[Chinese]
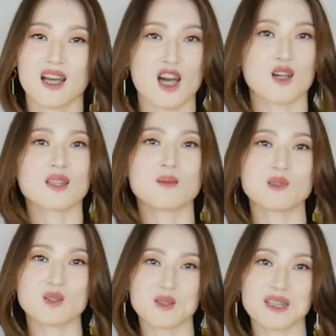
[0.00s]
好，那我
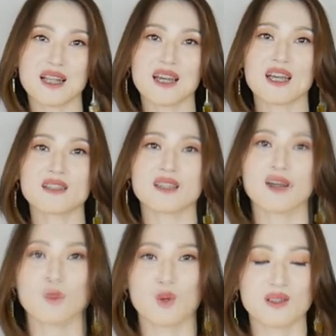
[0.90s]
们就先来开
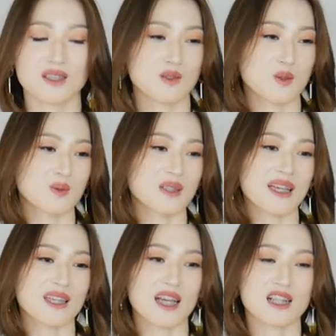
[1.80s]
箱。我先从
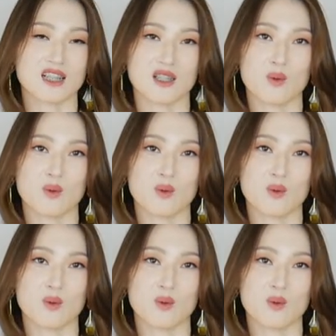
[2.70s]
大衣开始，